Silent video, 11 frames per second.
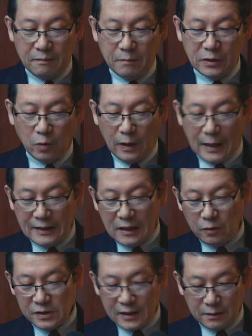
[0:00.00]
目と鼻
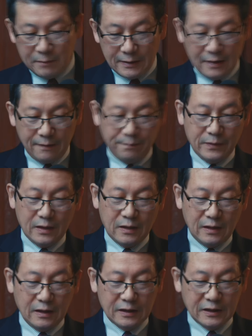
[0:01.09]
の先まで、
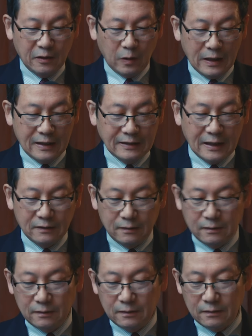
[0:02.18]
えー、来ておられた
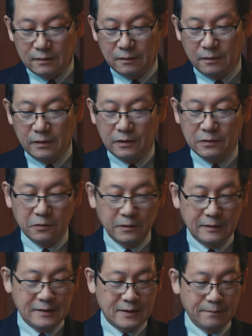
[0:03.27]
というこ
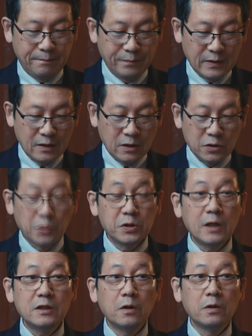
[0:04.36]
とです。そし
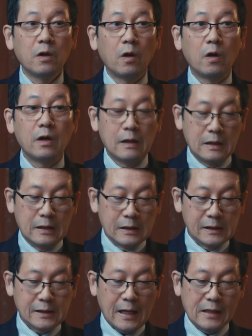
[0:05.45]
ていよいよ
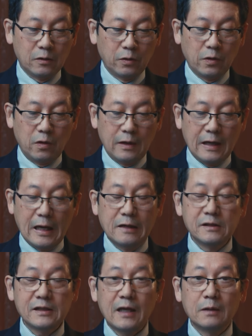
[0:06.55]
最後の
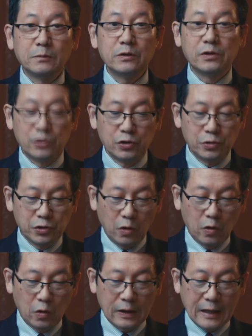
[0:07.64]
エルサレム入
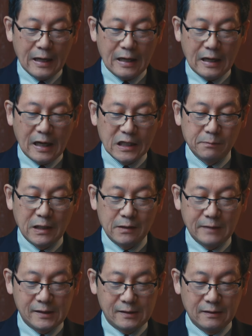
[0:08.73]
場が始まり
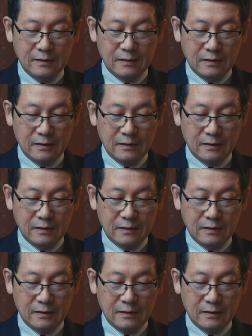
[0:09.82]
ます。